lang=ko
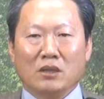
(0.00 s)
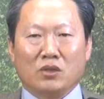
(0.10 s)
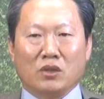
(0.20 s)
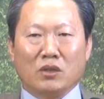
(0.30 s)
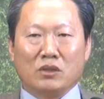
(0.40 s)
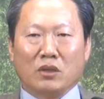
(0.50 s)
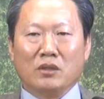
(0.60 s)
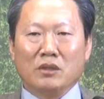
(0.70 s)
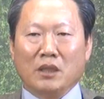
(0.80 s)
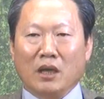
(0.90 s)
저
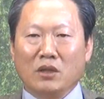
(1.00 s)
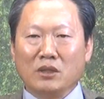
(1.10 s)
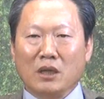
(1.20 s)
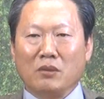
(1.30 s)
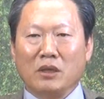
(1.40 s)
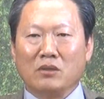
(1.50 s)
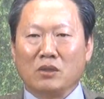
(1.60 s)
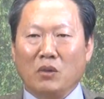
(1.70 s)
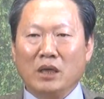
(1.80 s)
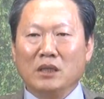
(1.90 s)
저거는 내 것이라고 하는
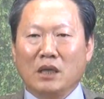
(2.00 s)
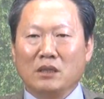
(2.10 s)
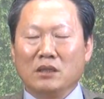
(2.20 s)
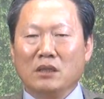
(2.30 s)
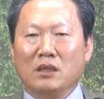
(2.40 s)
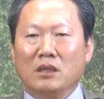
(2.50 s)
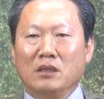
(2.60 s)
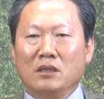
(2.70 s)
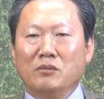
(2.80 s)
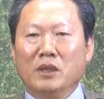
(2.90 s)
어떤 확인하는
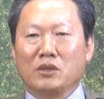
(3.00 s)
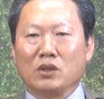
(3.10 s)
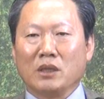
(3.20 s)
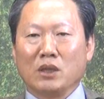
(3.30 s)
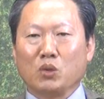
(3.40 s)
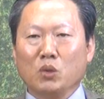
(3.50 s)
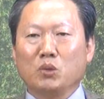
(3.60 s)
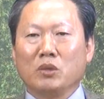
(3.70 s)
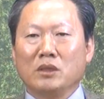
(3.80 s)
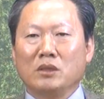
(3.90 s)
의미에서 내
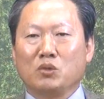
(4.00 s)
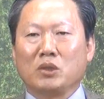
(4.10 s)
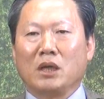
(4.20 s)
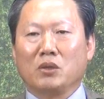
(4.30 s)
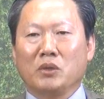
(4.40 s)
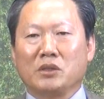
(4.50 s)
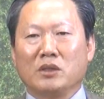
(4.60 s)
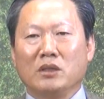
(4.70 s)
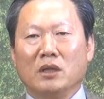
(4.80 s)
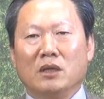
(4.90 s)
소유권을 주장하기
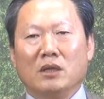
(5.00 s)
위해서